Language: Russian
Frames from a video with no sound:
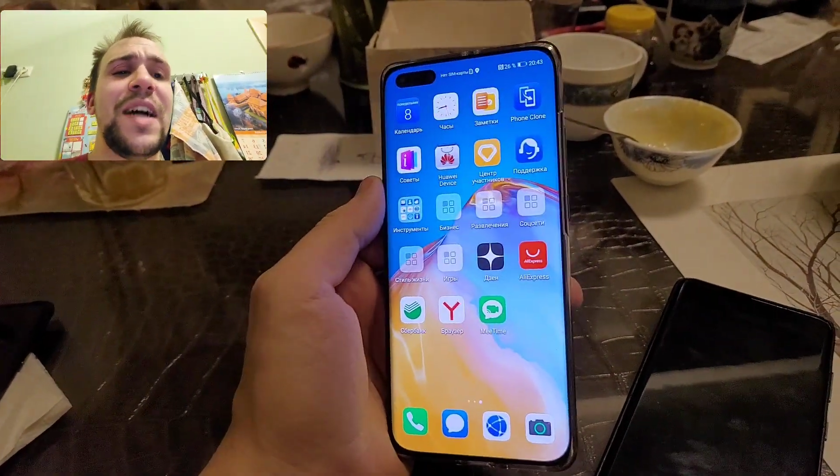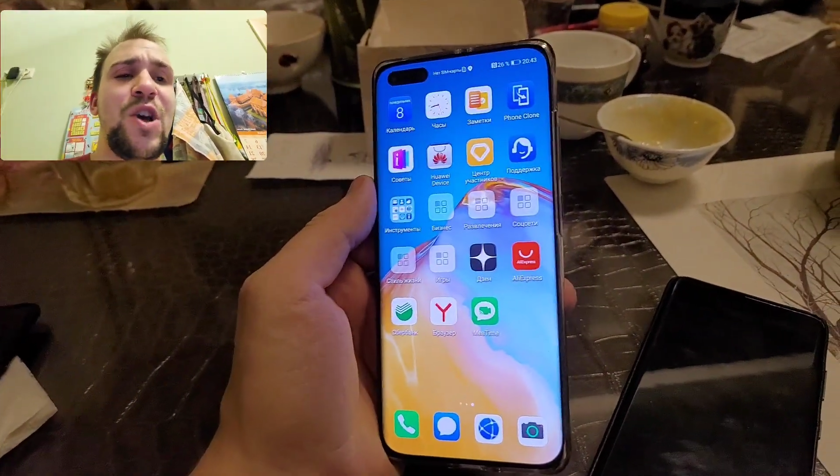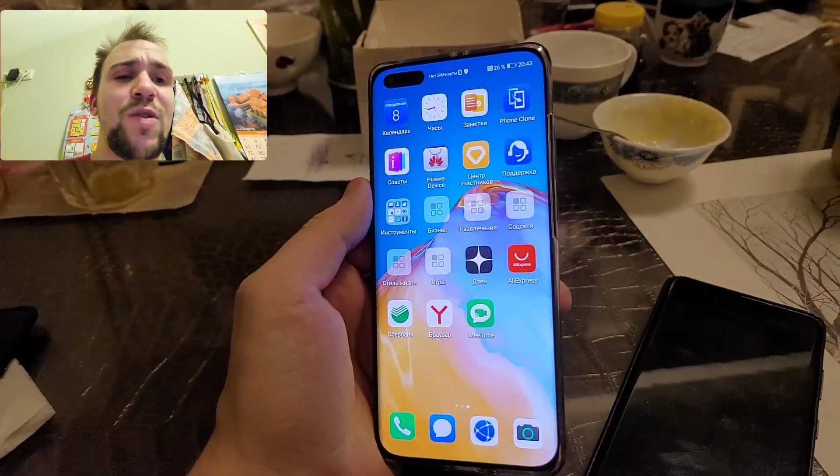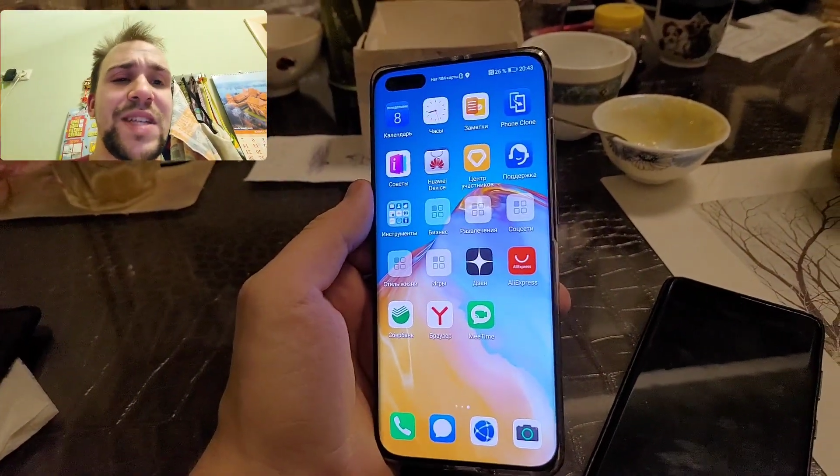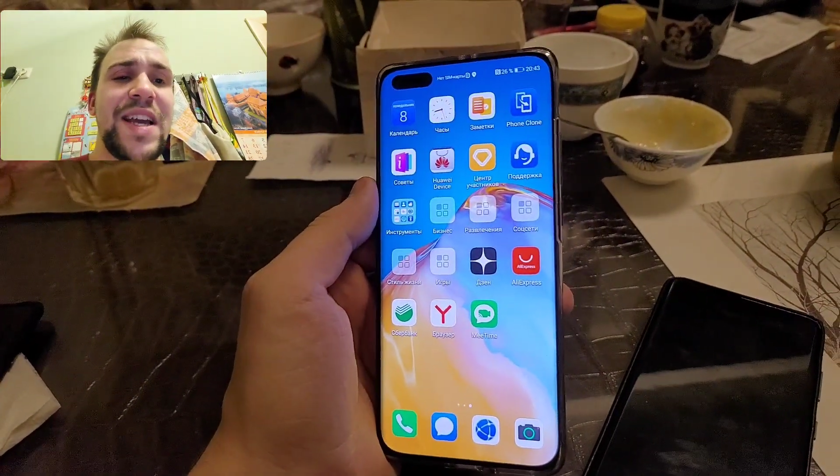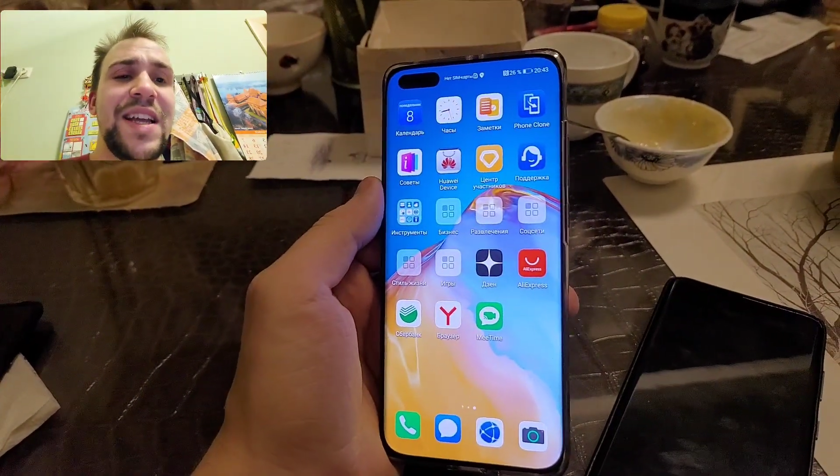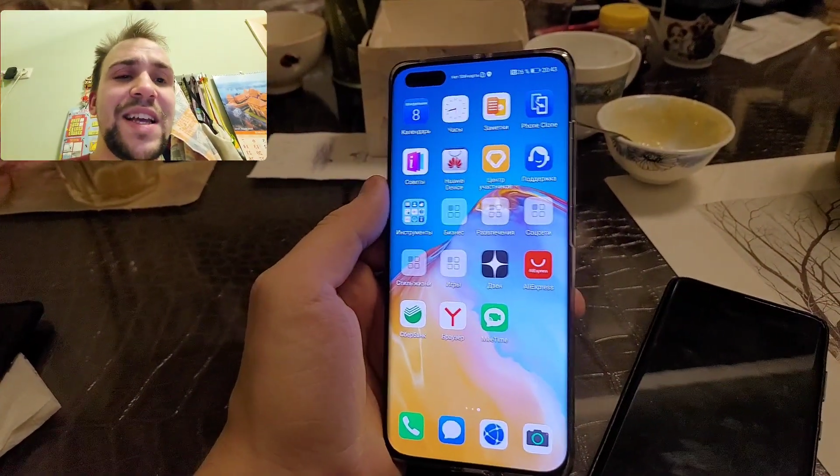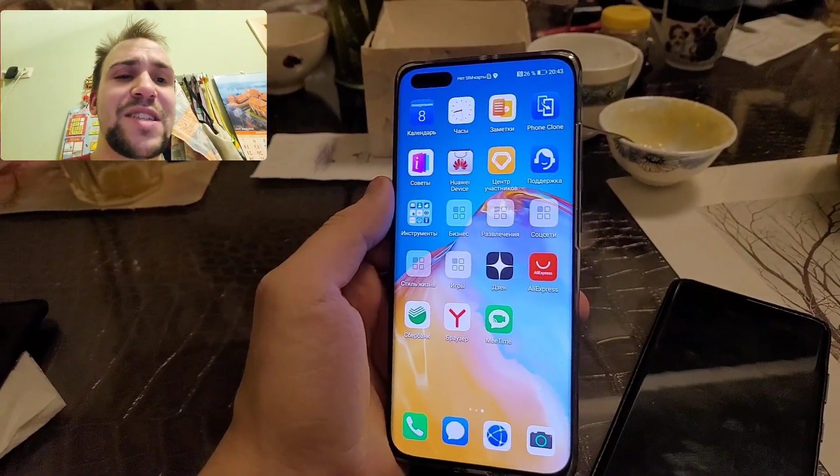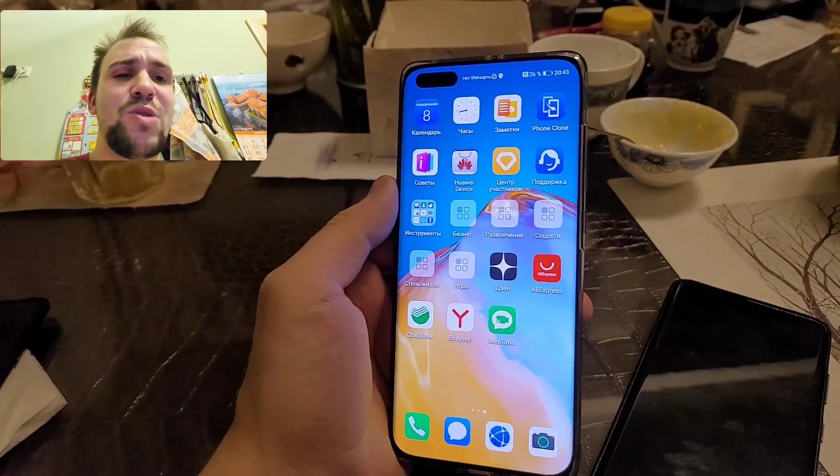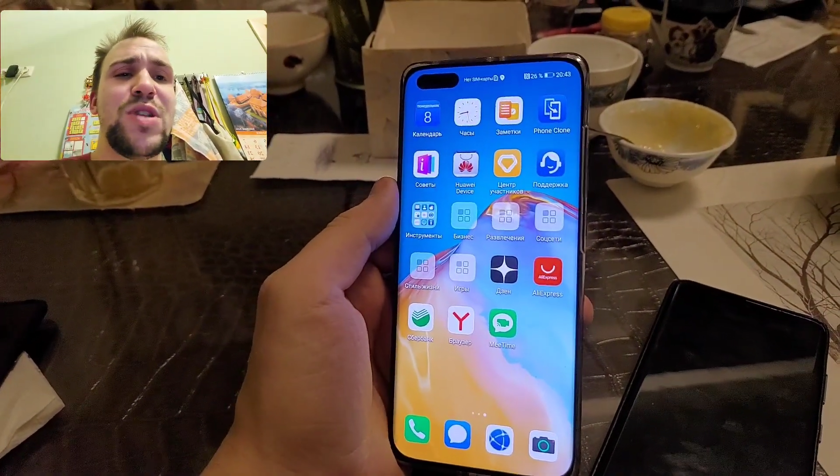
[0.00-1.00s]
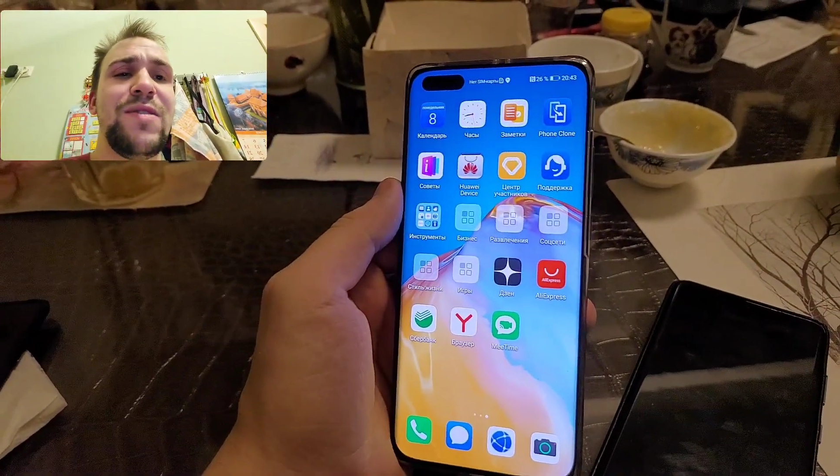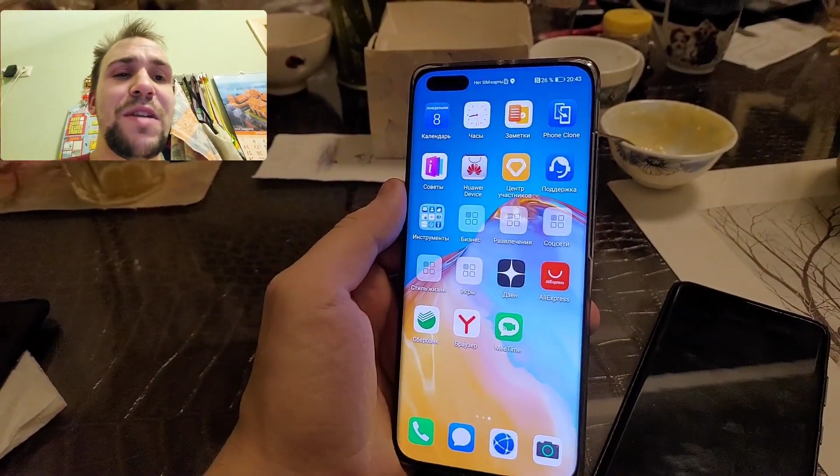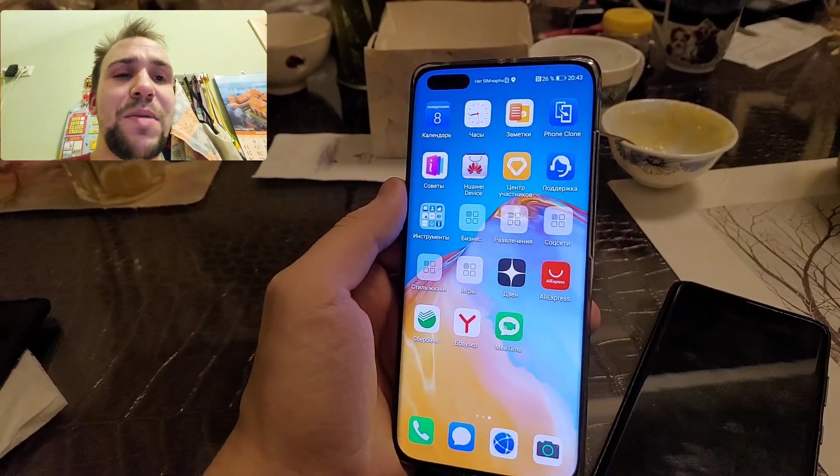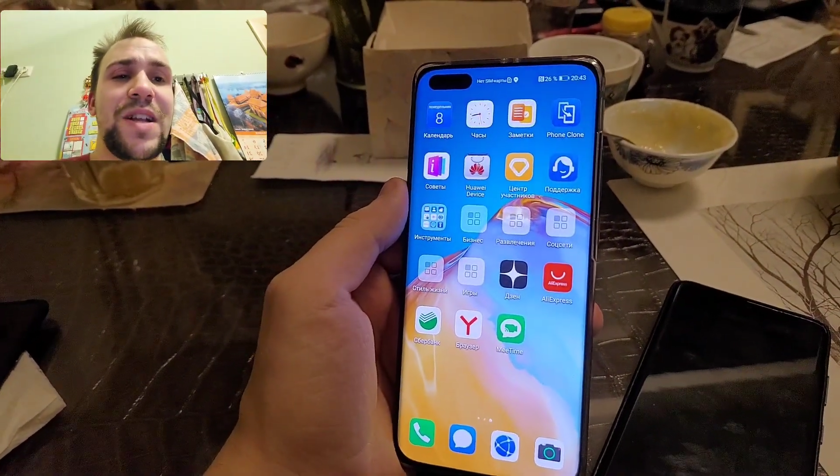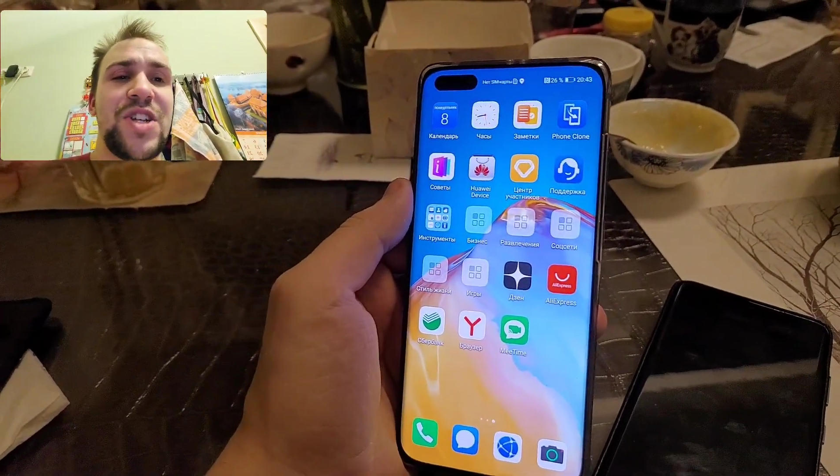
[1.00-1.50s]
и у вас какие-то эксклюзивные
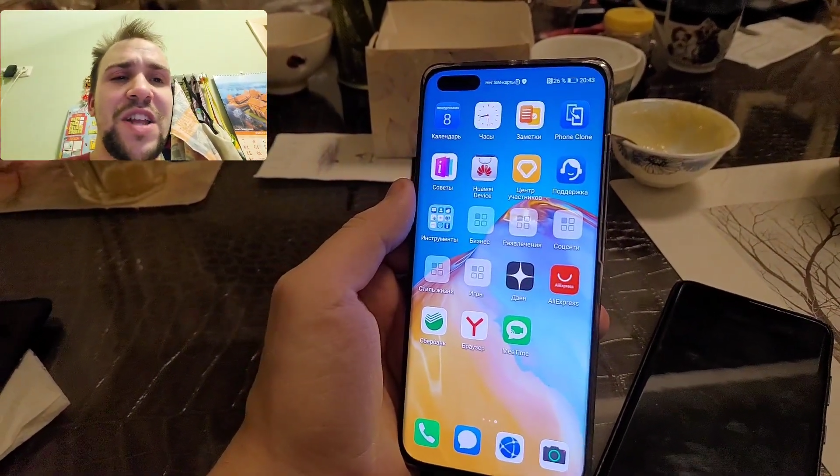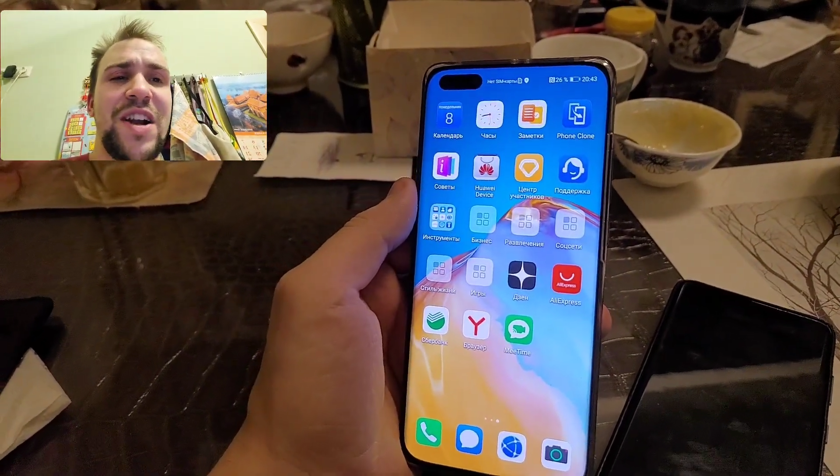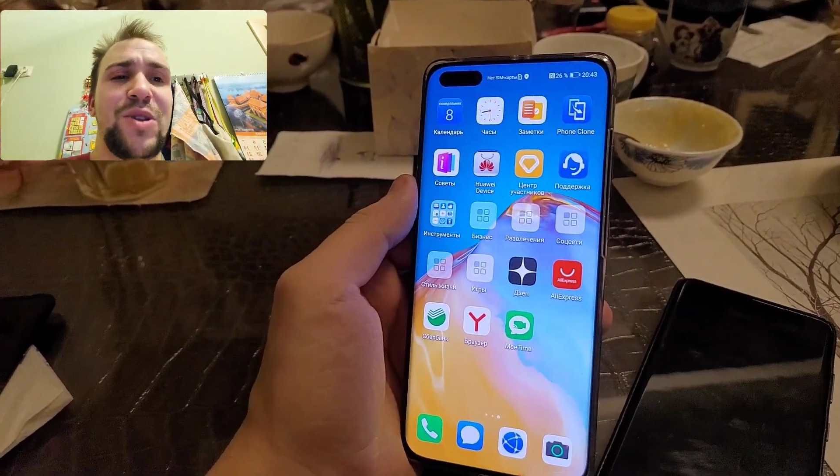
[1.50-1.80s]
приложения,